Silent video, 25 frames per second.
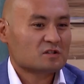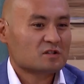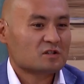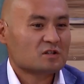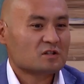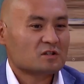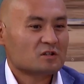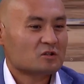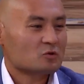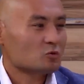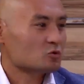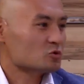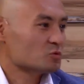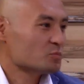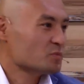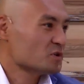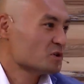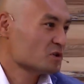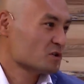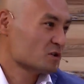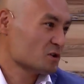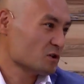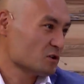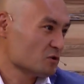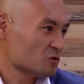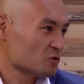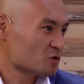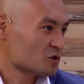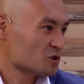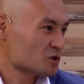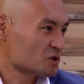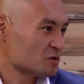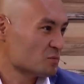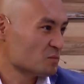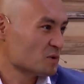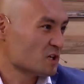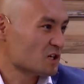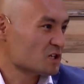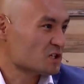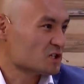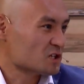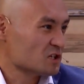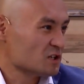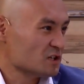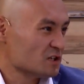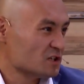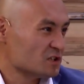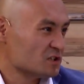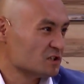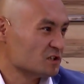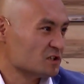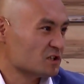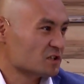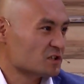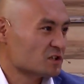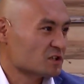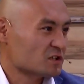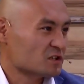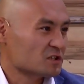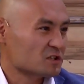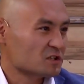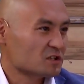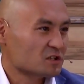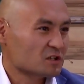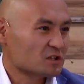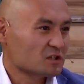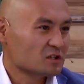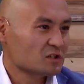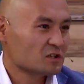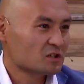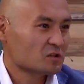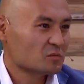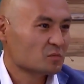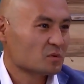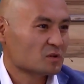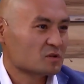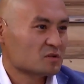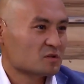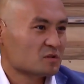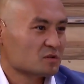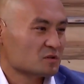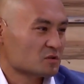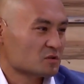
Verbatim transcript: ты, говорит, ты уже перестаешь себя жалеть, где-то, mm-hmm. где-то, говорит, пос-